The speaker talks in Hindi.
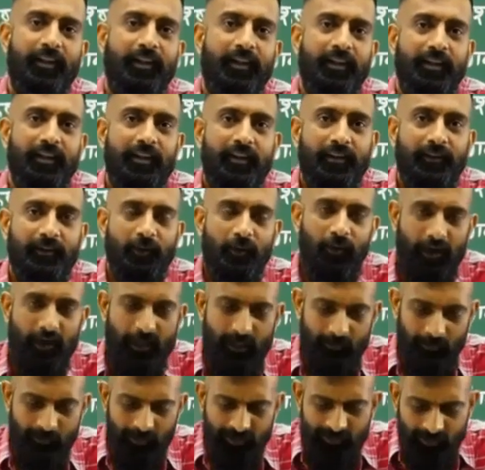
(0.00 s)
तो
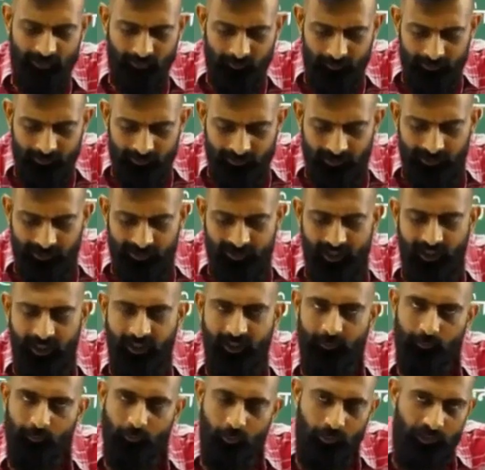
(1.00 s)
रामकृष्ण मिशन का
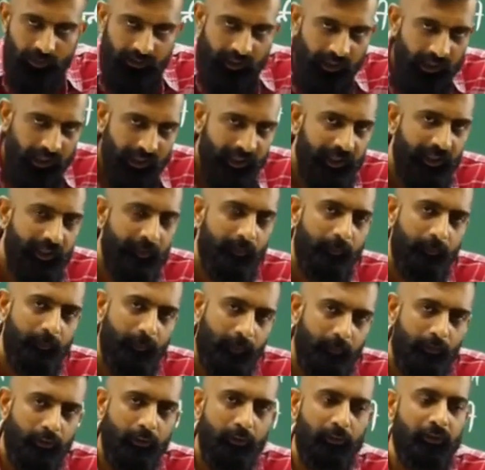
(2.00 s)
मुख्यालय प्रमुख
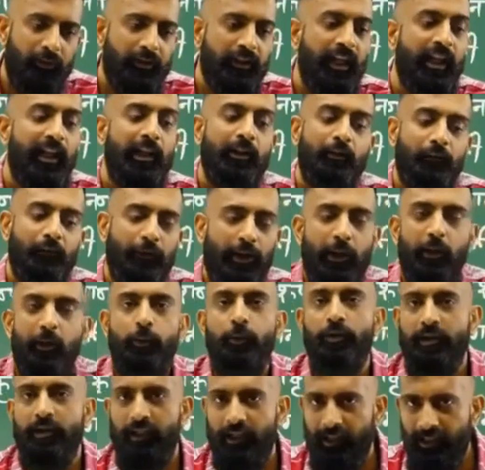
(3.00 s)
मुख्यालय तो वेल्लूर
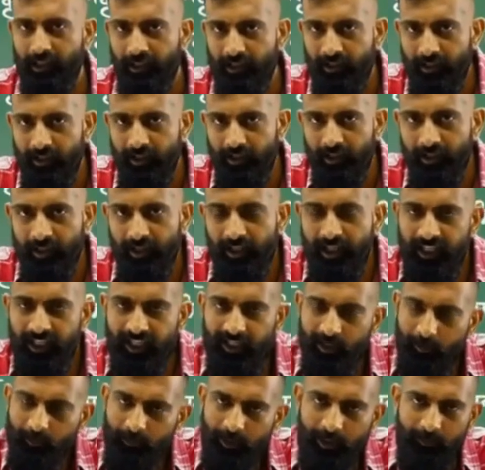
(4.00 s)
था हालांकि
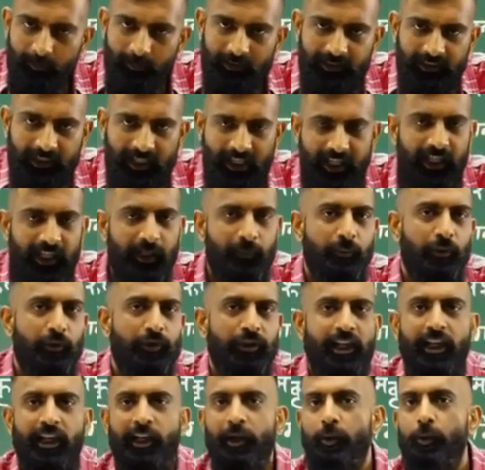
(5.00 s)
बाद में इसका एक
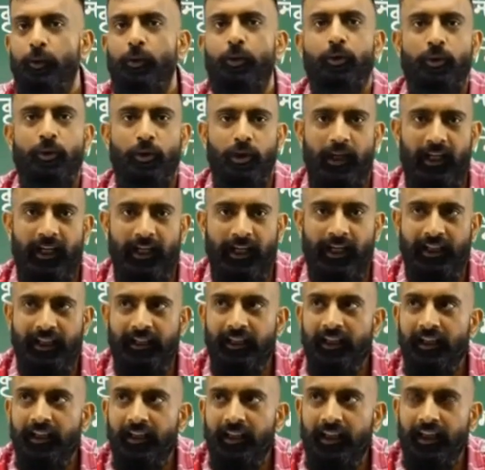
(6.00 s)
मुख्यालय और खोला गया था
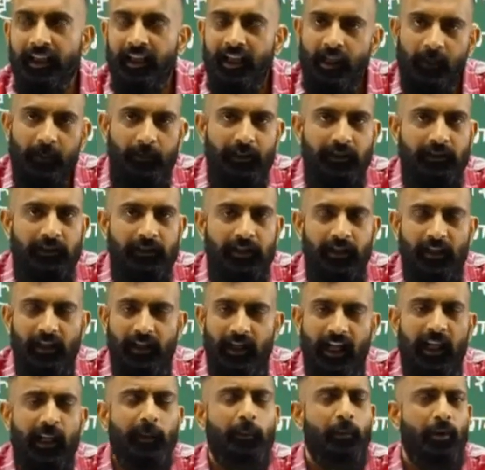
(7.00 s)
हिमाचल
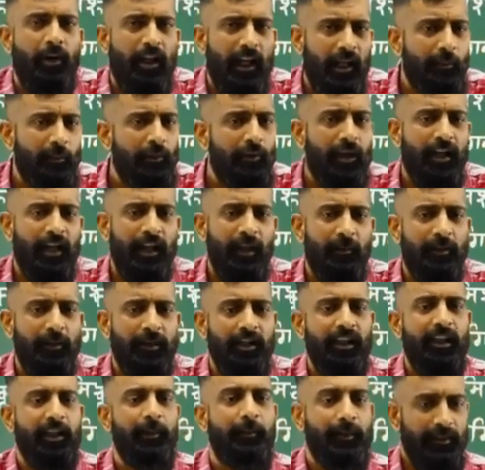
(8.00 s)
अल्मोड़ा अल्मोड़ा कहां पड़ता है
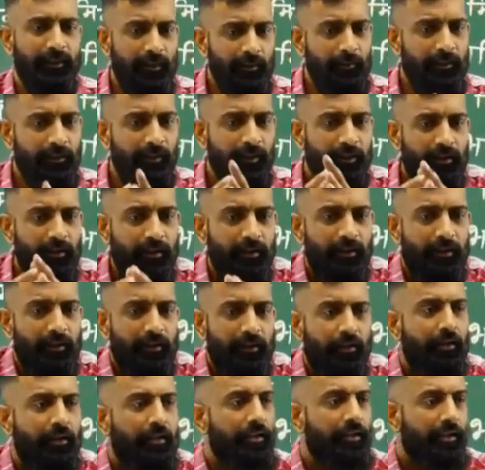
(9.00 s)
हिमाचल में
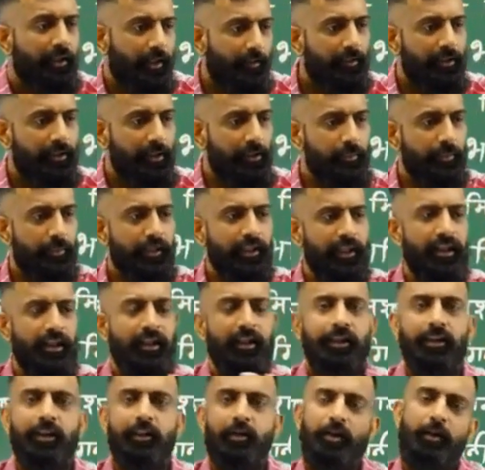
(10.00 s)
हिमाचल में पड़ता है
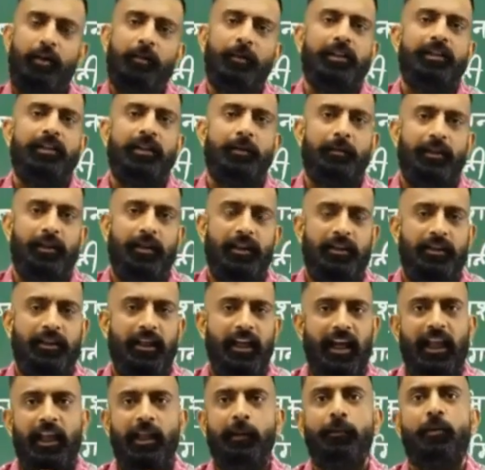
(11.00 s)
तो हिमाचल प्रदेश के
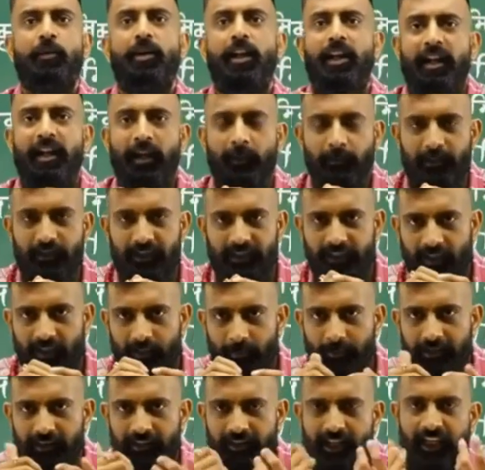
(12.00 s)
अल्मोड़ा नाम की जगह पर
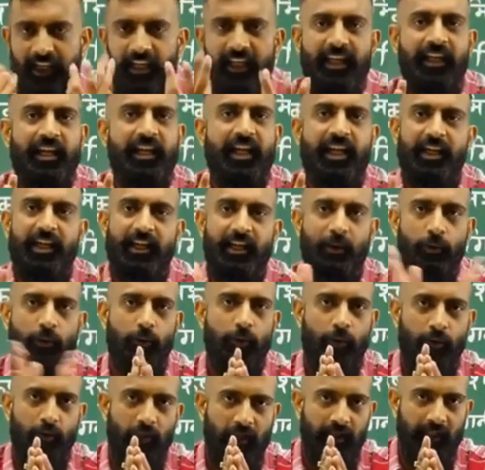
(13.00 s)
इसका एक कार्यालय और
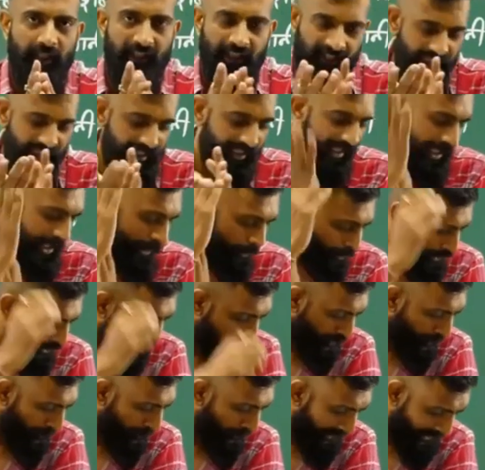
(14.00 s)
खोला गया था एक लाइन और लिख लो
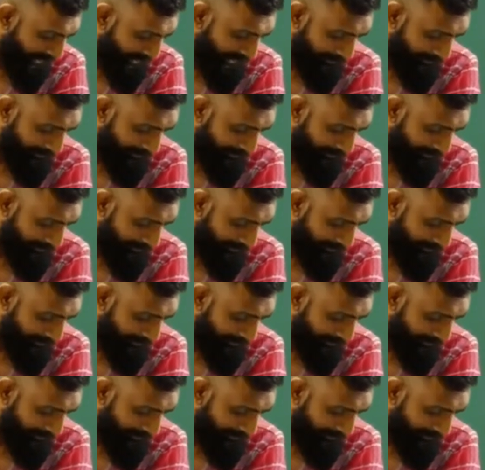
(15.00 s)
फिर कल हम बात